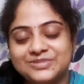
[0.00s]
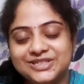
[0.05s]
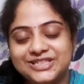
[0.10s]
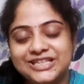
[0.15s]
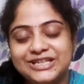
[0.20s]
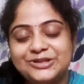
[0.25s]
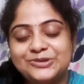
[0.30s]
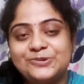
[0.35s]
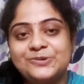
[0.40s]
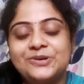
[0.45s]

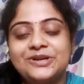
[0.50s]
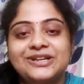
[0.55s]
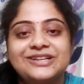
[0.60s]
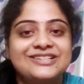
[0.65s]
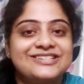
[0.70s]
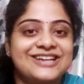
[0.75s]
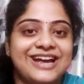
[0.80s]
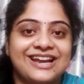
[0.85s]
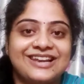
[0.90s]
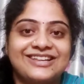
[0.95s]
ঠিক করে
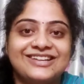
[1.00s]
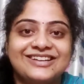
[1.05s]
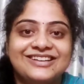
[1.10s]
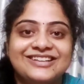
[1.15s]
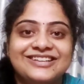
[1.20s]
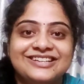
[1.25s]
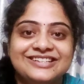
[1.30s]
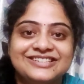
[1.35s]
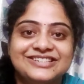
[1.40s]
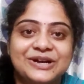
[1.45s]
চালিয়ে
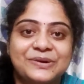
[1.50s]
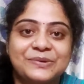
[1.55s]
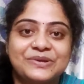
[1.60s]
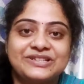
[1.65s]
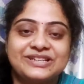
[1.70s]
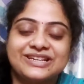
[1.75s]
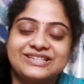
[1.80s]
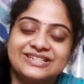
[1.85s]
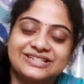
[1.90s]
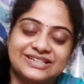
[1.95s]
নিয়ে যাওয়া
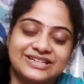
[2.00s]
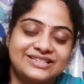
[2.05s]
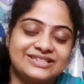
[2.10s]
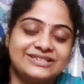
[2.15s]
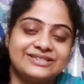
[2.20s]
যায় সেটা